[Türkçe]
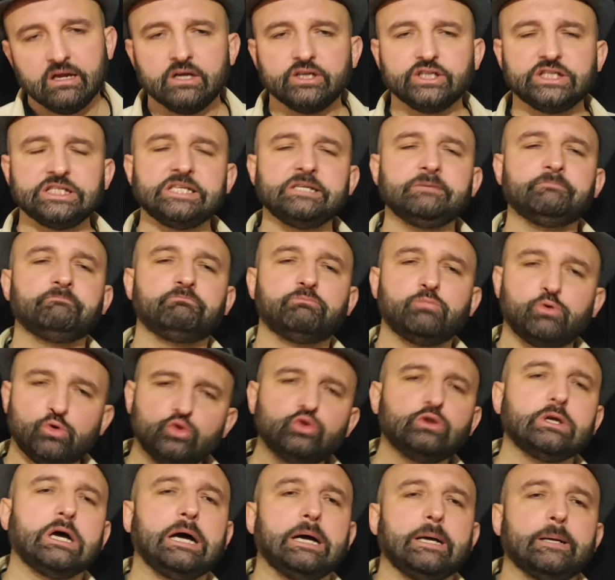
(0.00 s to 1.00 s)
Şimdi
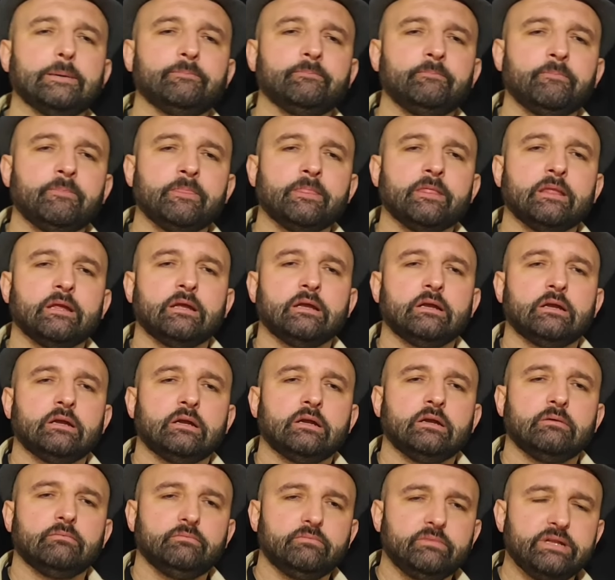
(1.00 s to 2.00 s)
burada
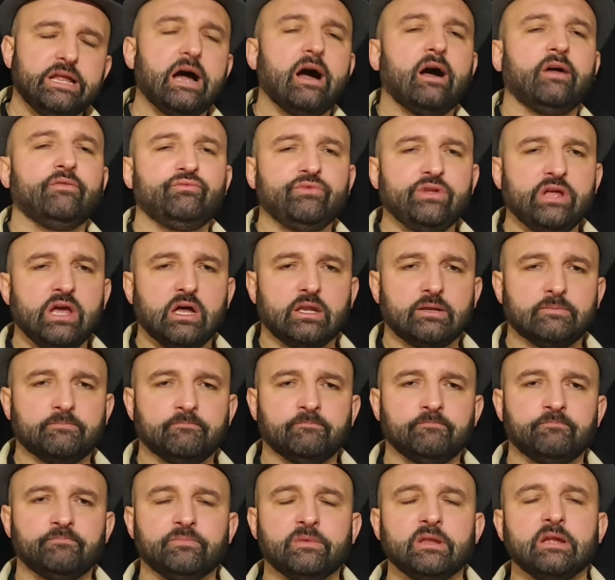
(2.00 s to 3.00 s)
ne anlayalım?
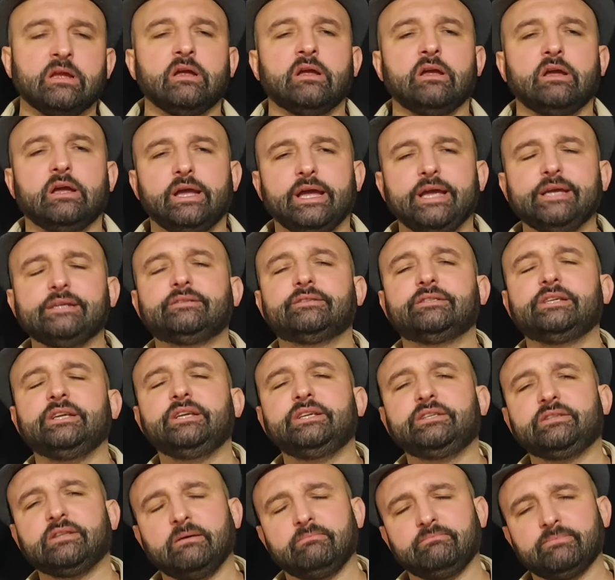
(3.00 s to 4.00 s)
Eski
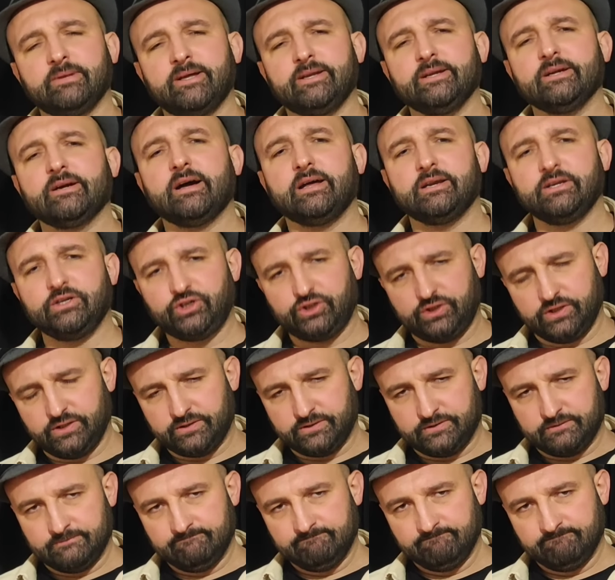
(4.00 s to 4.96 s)
kitapları karıştır.